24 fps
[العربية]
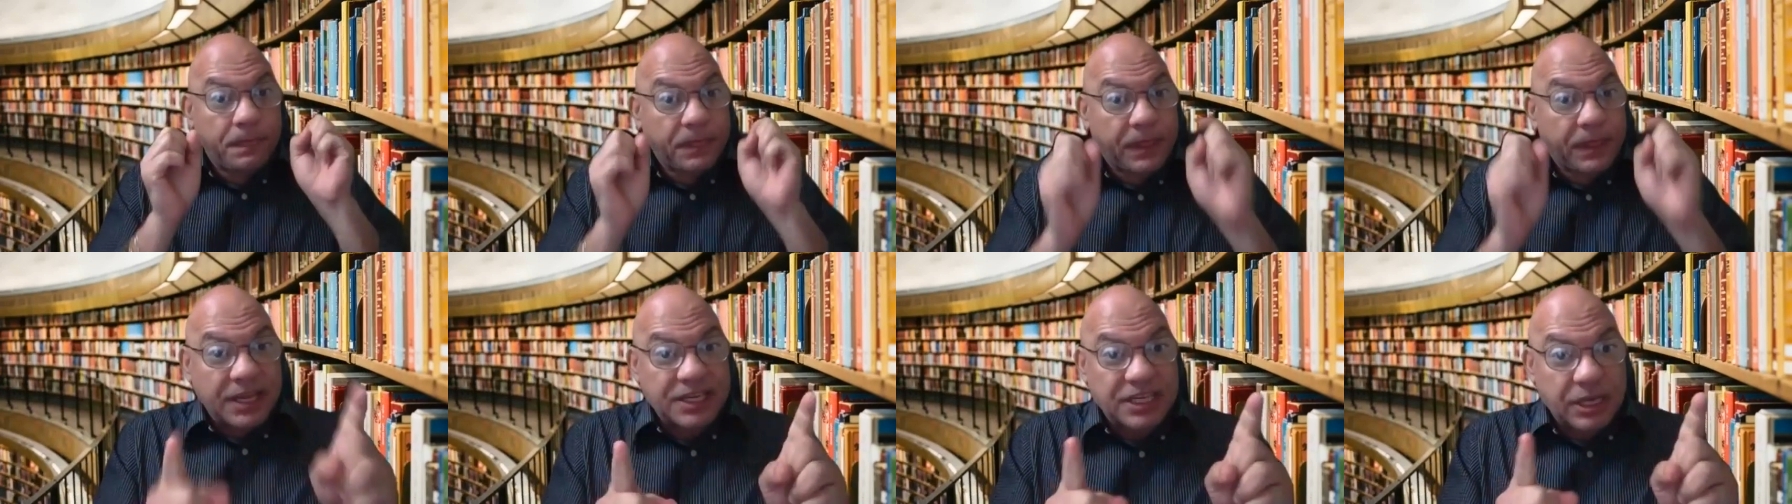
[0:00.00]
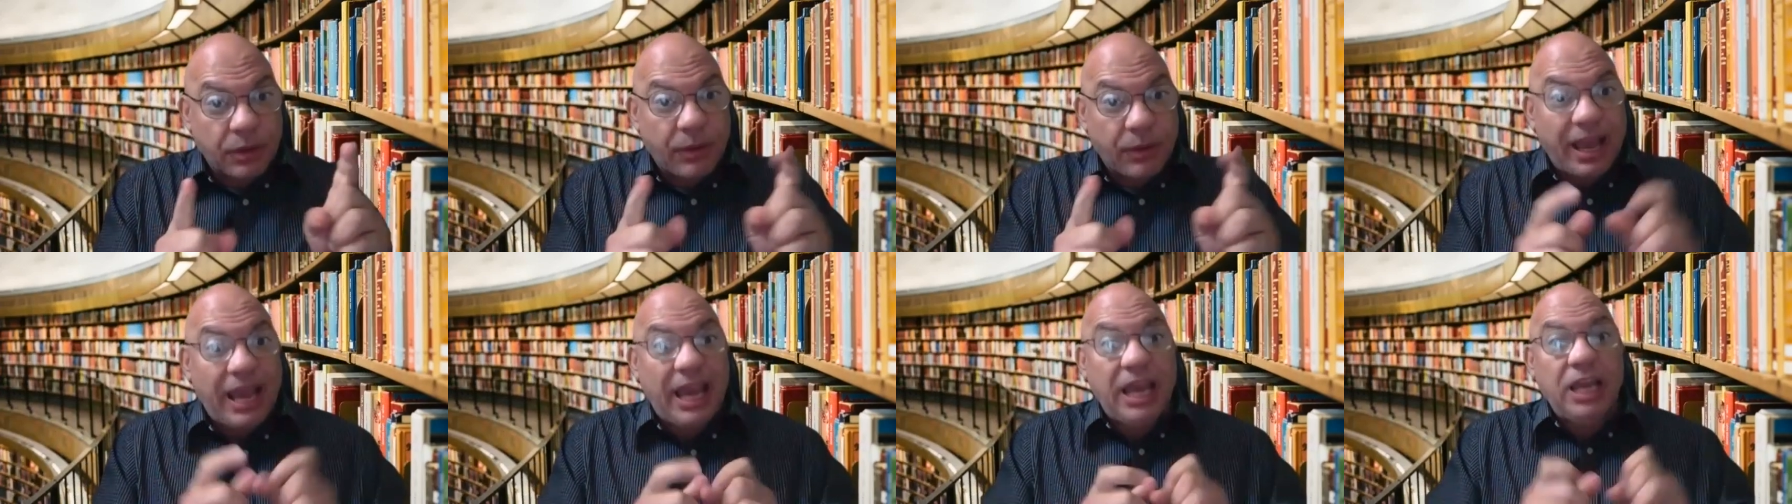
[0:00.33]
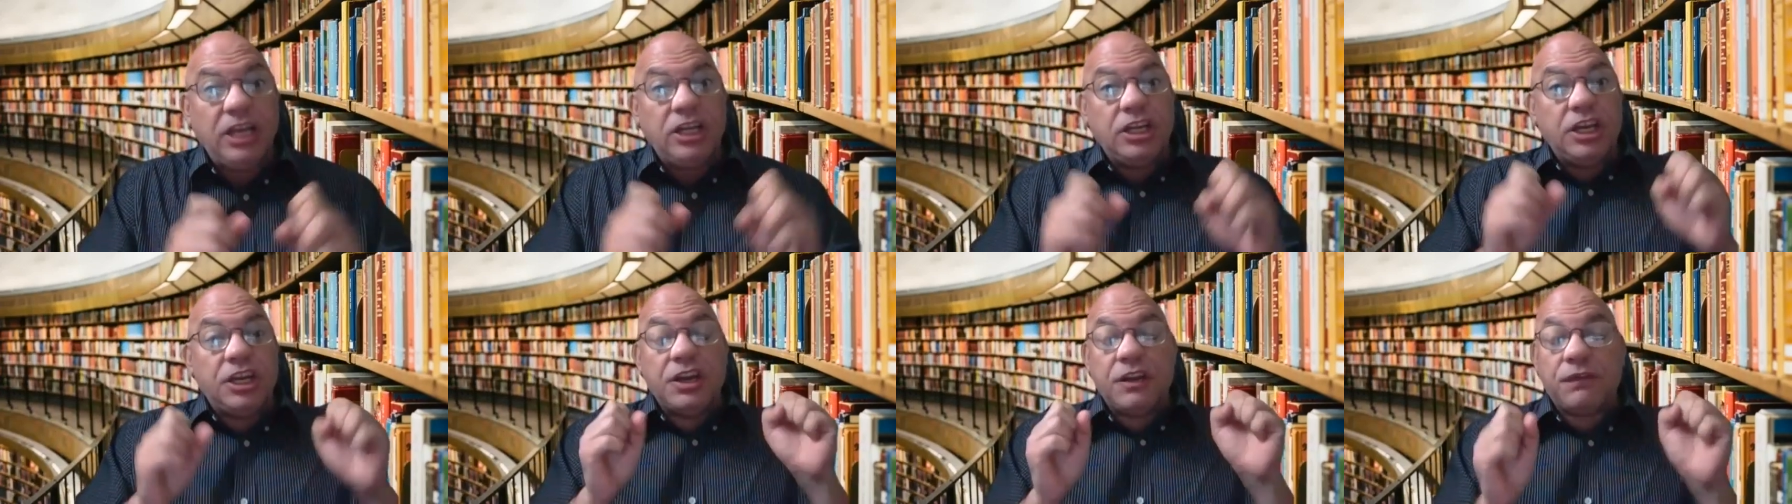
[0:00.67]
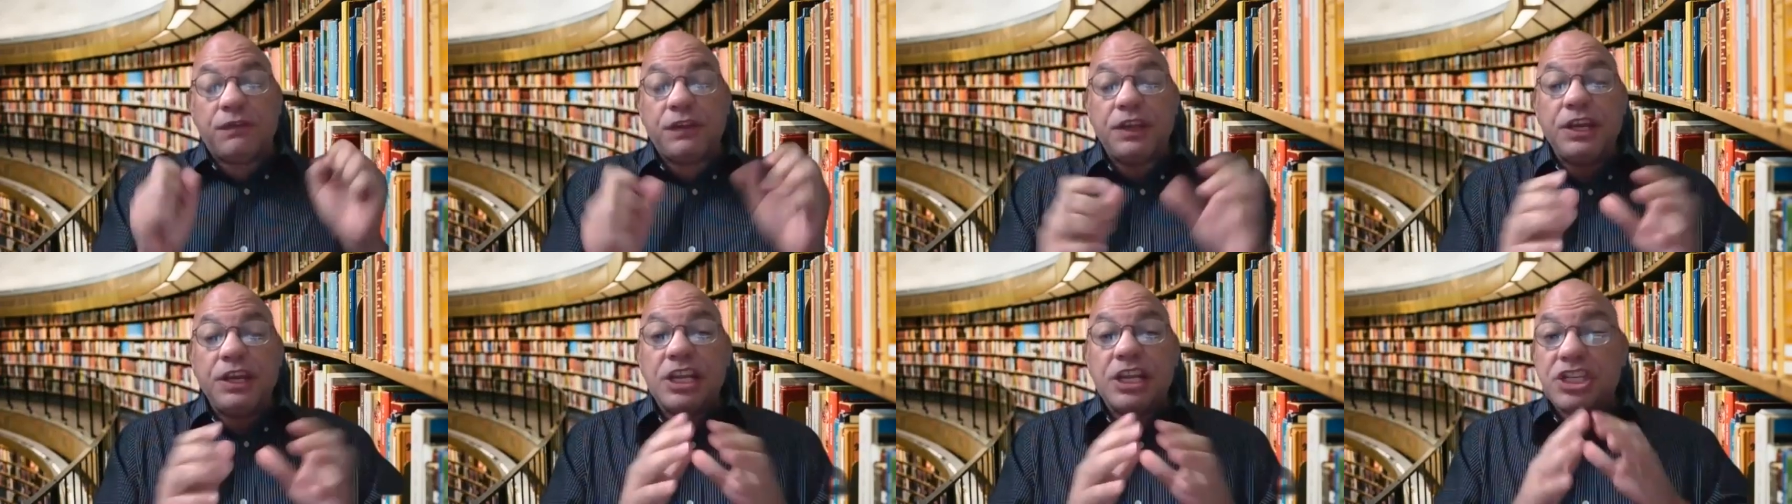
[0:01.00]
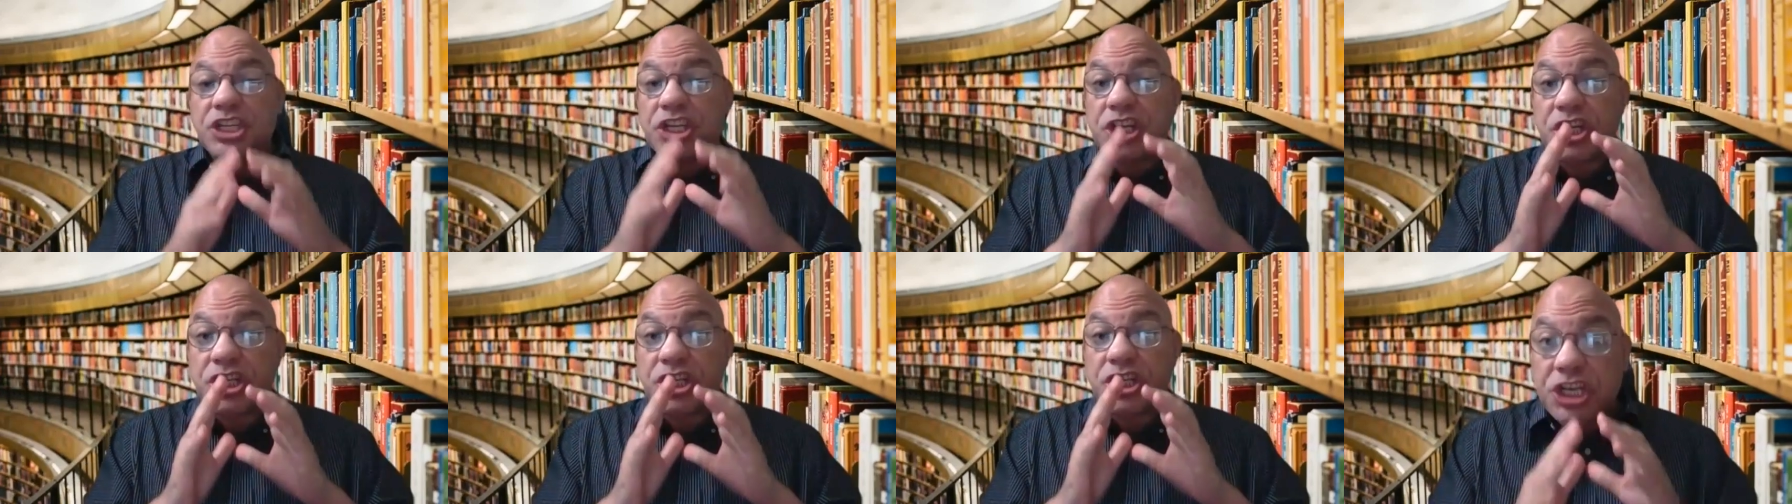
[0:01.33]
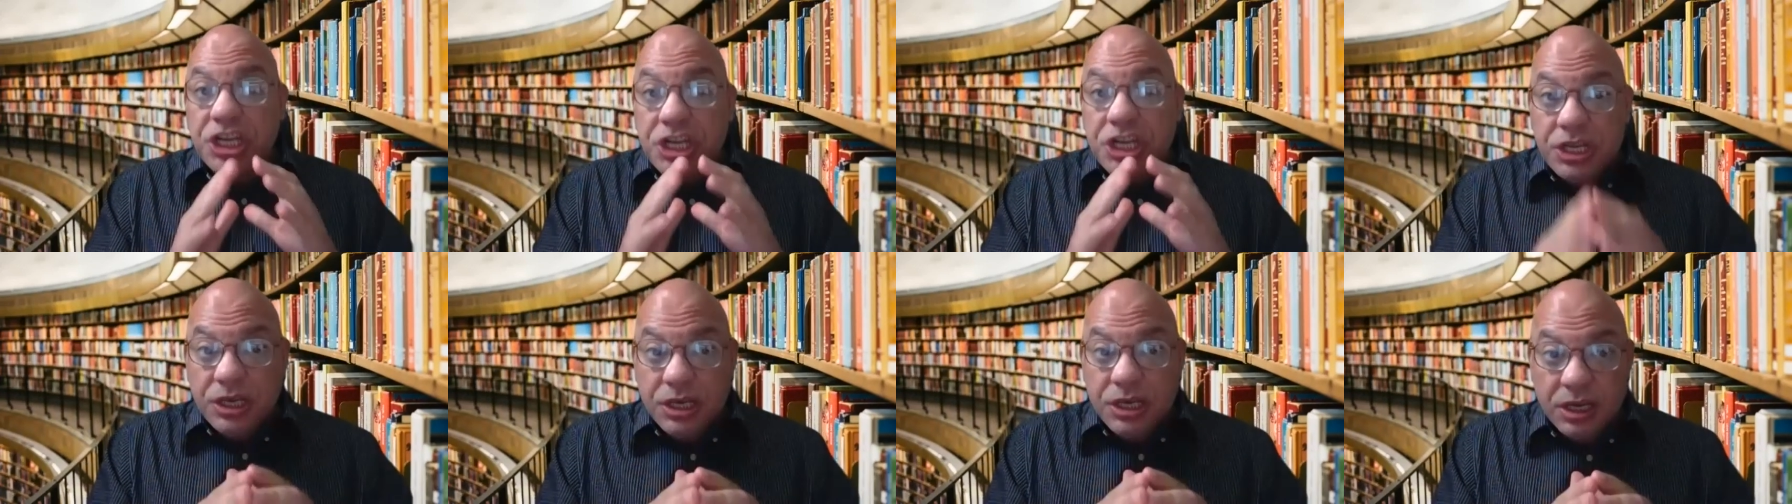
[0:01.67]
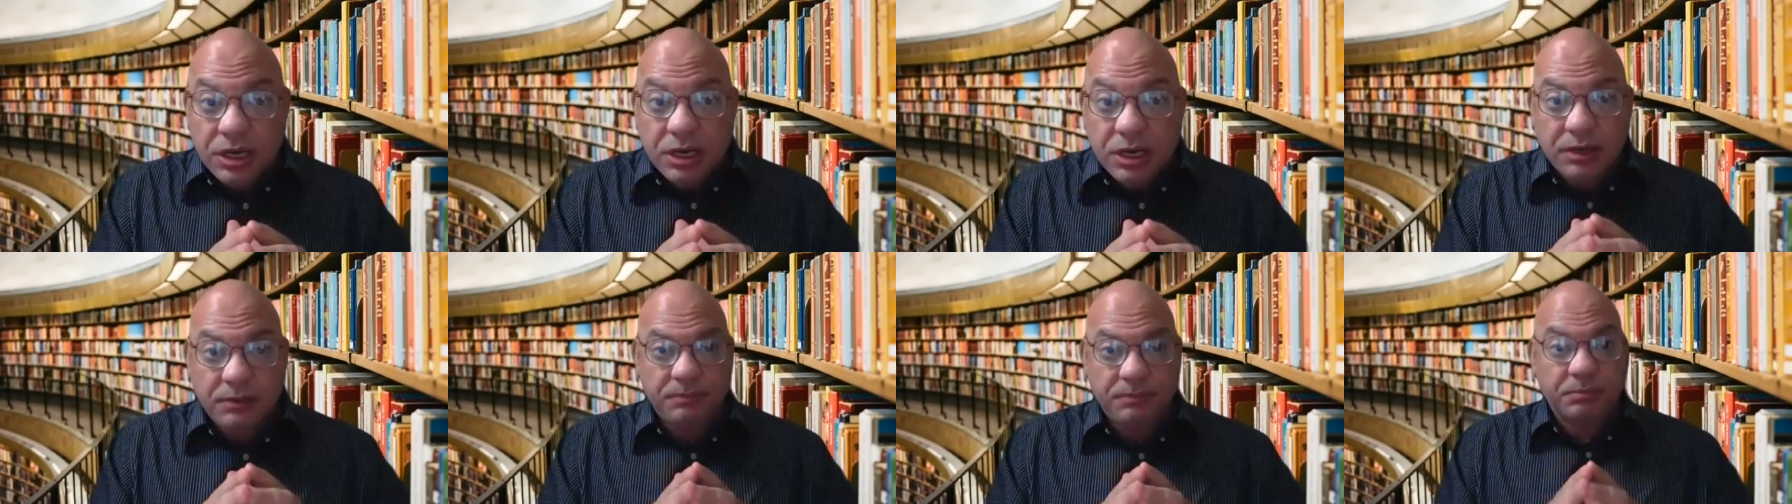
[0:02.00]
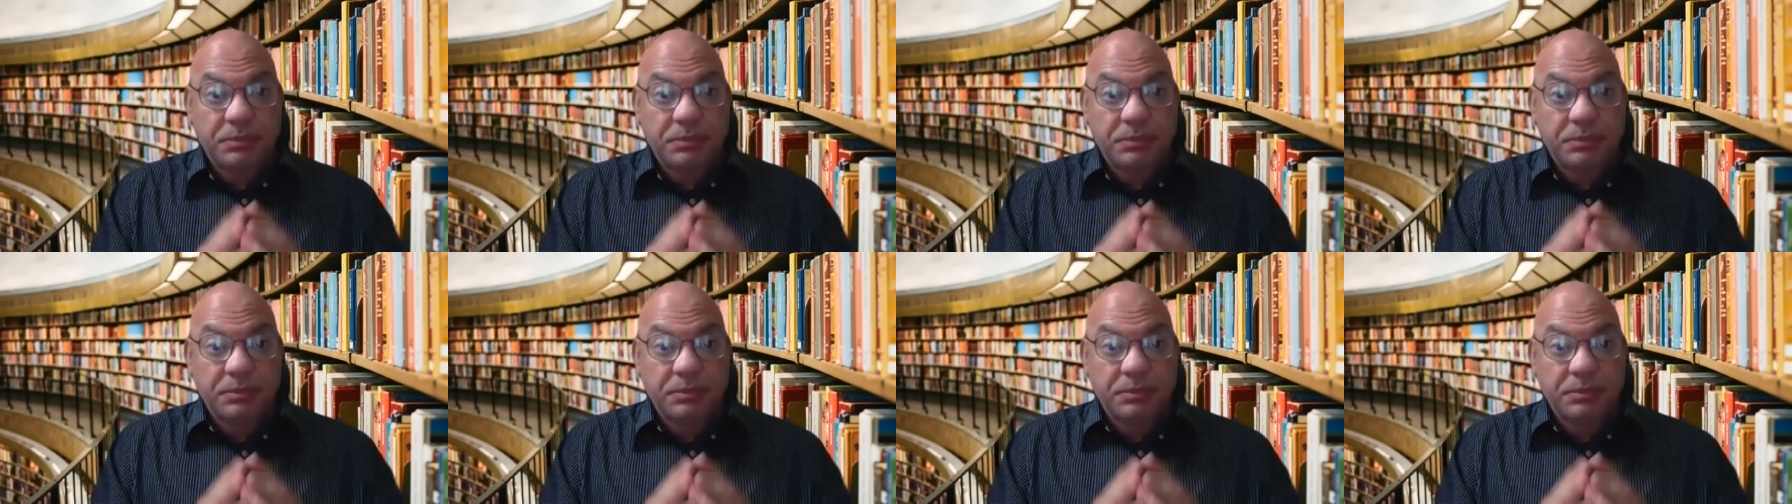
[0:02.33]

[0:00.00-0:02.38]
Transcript: كذا واحد لان في ناس كتير